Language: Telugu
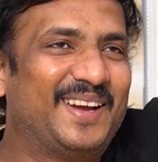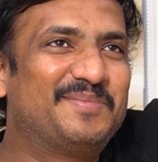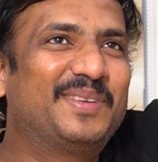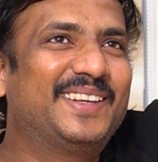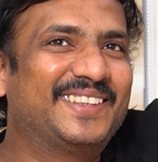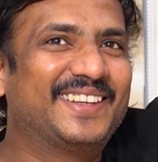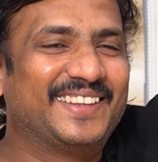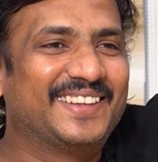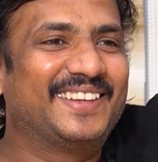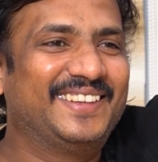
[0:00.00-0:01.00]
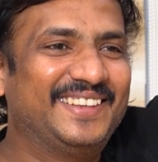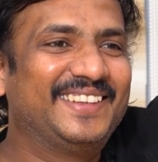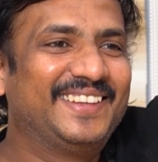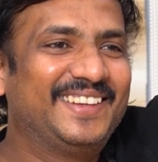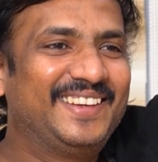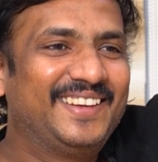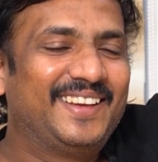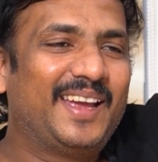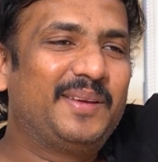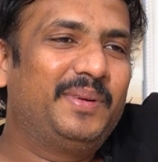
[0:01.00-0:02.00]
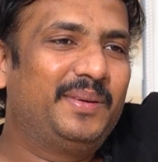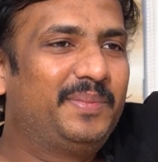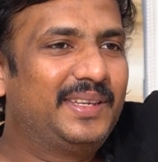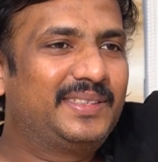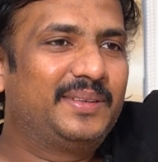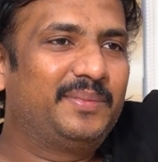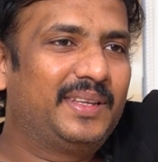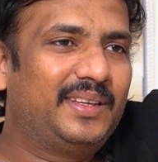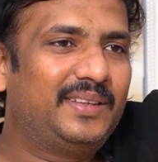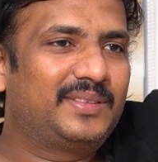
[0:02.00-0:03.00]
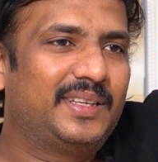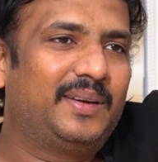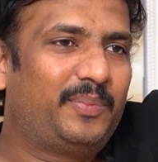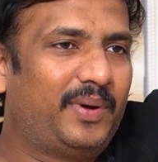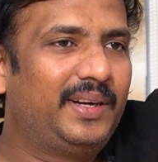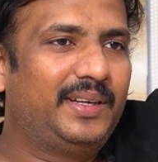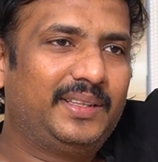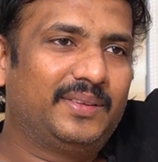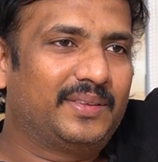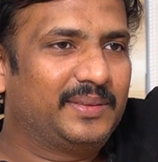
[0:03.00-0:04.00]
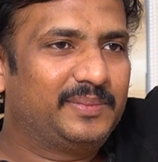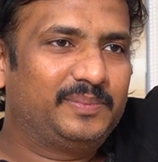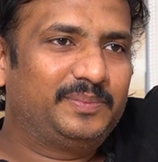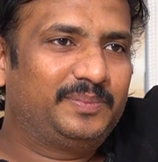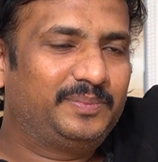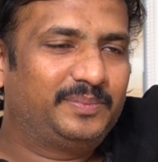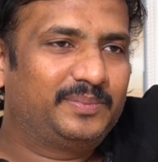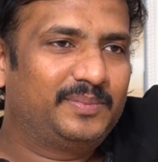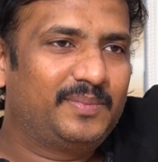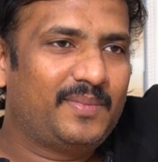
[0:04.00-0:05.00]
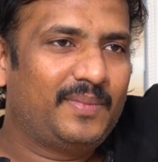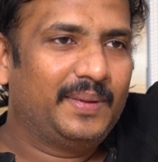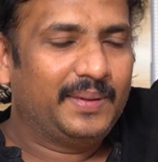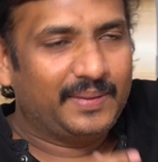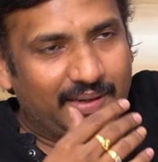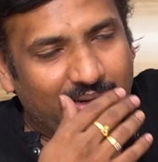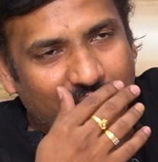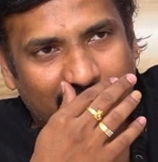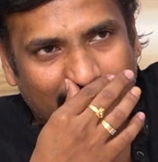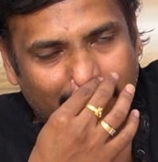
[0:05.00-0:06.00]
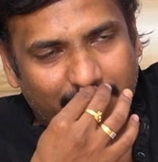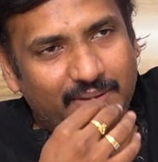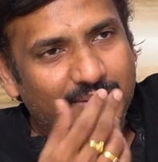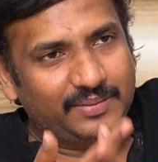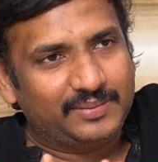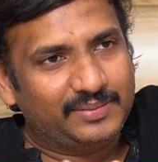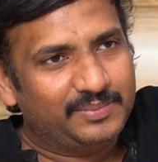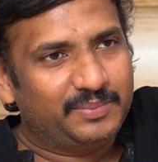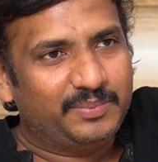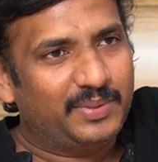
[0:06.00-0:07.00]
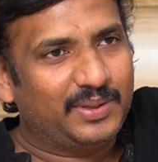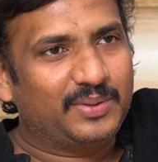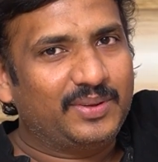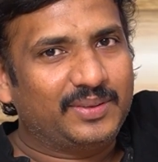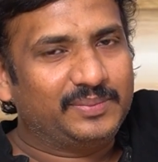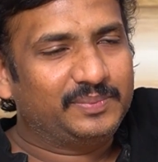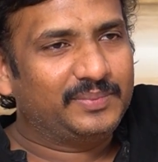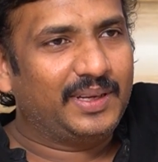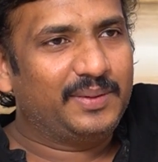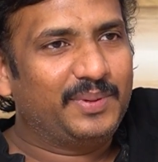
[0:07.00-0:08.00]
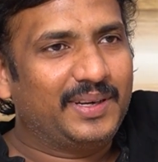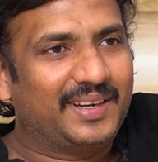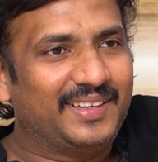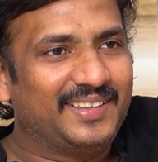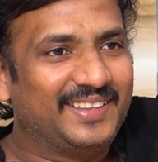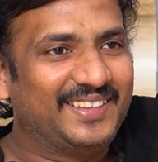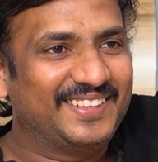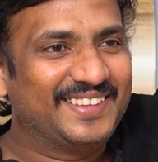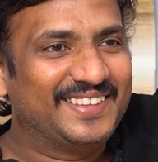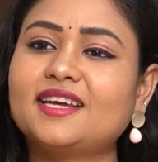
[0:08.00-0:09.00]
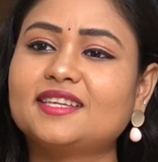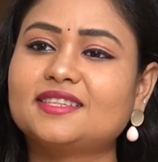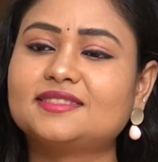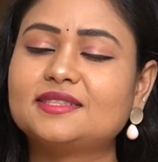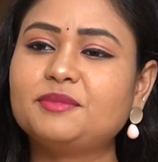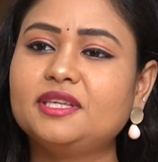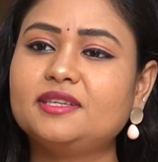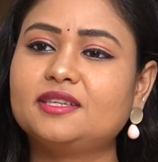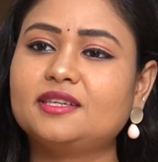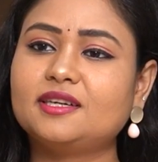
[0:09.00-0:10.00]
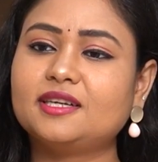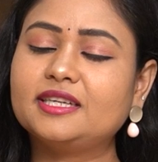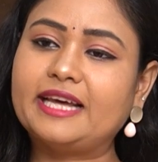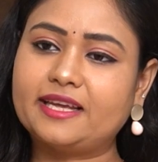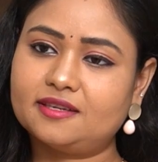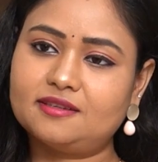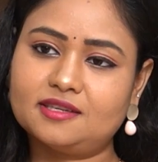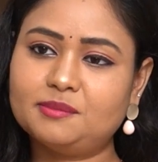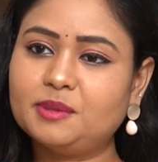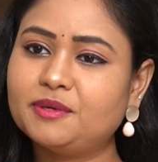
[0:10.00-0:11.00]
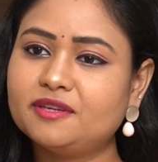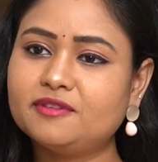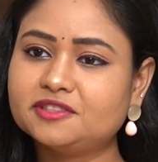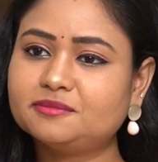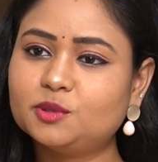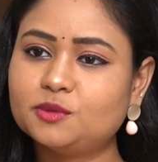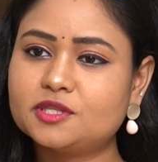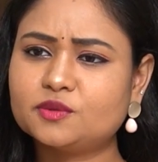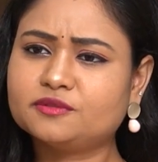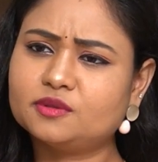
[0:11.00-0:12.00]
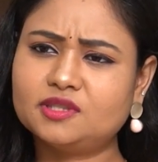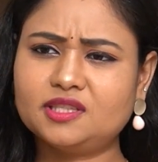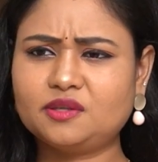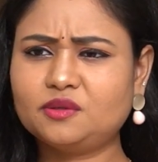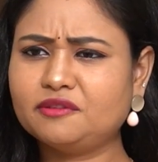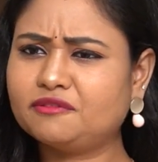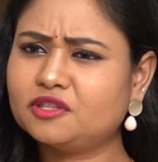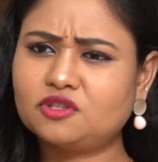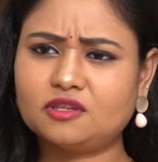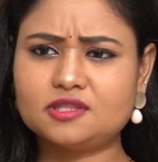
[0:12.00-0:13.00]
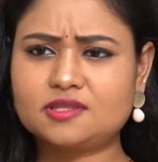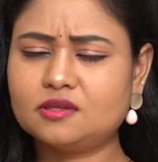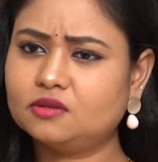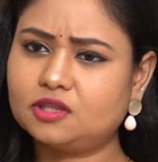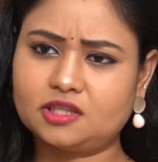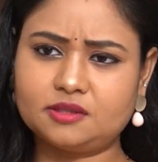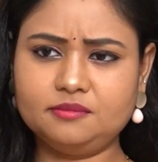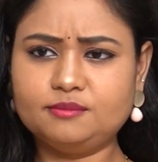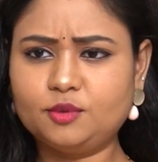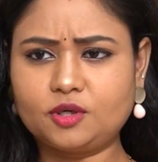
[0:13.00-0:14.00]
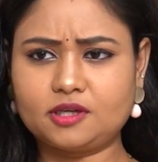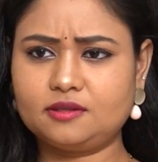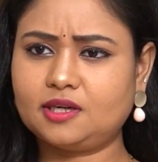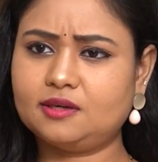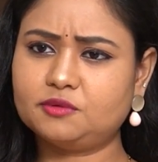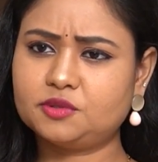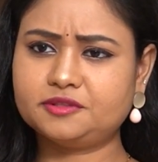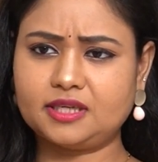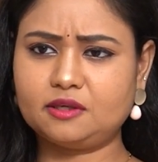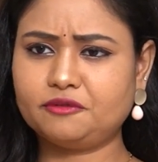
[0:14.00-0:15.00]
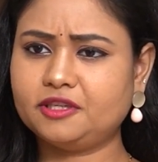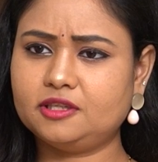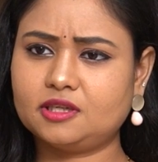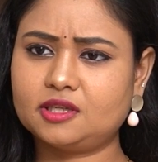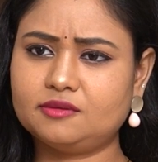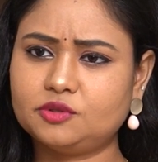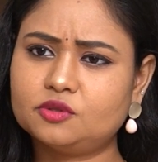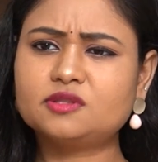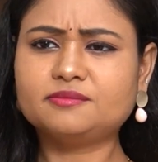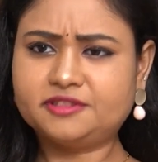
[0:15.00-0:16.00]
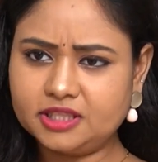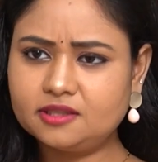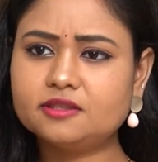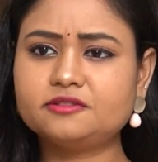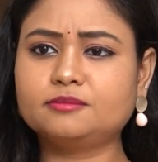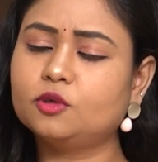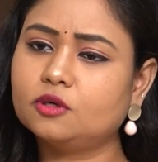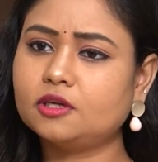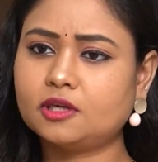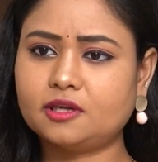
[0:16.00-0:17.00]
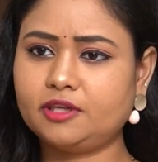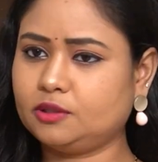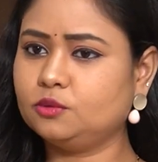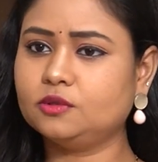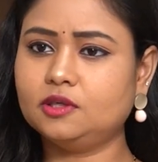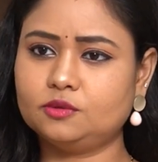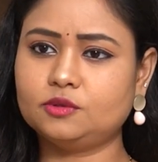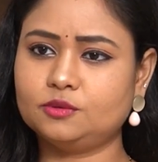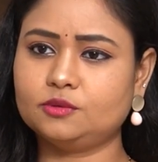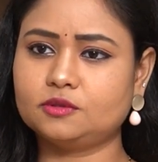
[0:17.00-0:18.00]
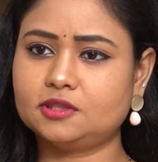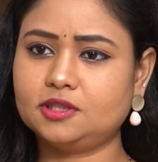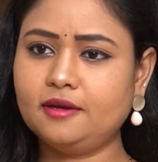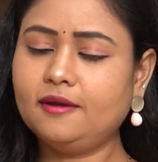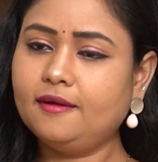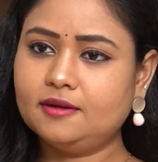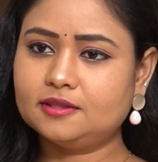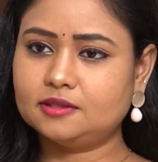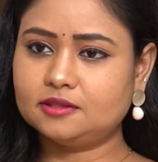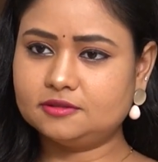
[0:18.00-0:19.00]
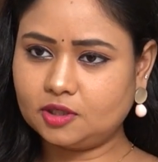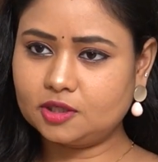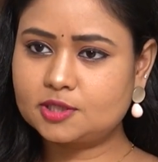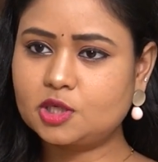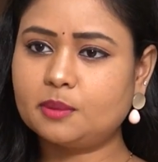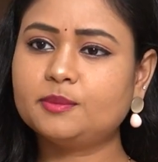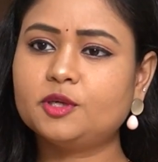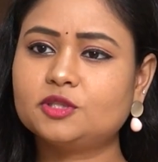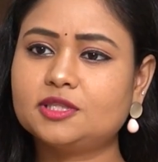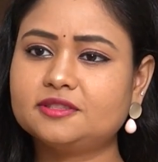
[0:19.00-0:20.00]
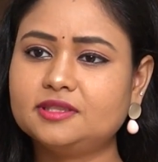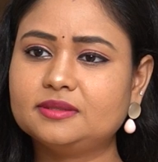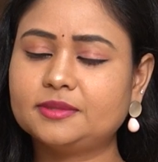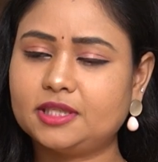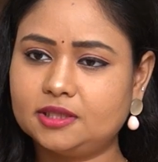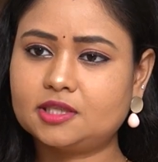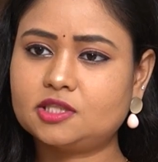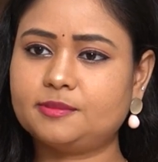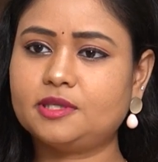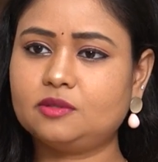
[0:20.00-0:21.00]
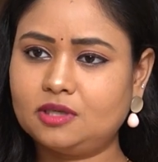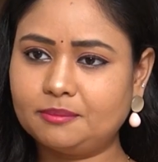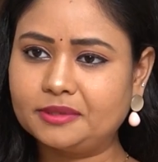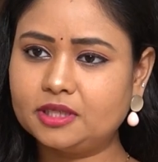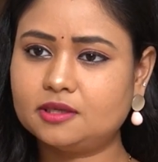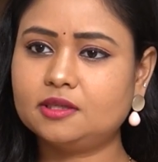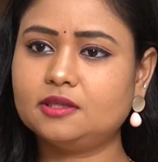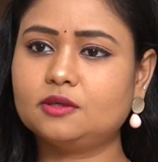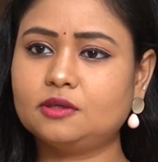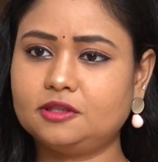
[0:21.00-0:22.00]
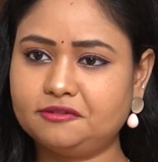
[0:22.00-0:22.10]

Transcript: కాంపిటీషన్ కాదు ఐపీఎల్ బేస్డ్ మీద చిన్న పాయింట్ అయితే ఉంది ఓకే రియల్ గ్రేట్ మీరు పట్టుకోవటం ఐపీఎల్ కంటెంట్ అండ్ ఫర్ మీ అంటే డైరెక్టర్గా మీ ప్రీవియస్ మూవీస్ చూసుకుంటే రెండు డిఫరెంట్ జానర్స్లో ఉంటాయి అంటే బుర్ర hmm. కథ కావచ్చు సన్ ఆఫ్ ఇండియా కావచ్చు కొంచెం సీరియస్ మోడ్ అన్నవి ఎక్కువగా ఉంటూ ఉంటుంది సో అన్స్టాపబుల్ వచ్చేసి మీరు ఇందాక చెప్పినట్టు కంప్లీట్లీ ఒక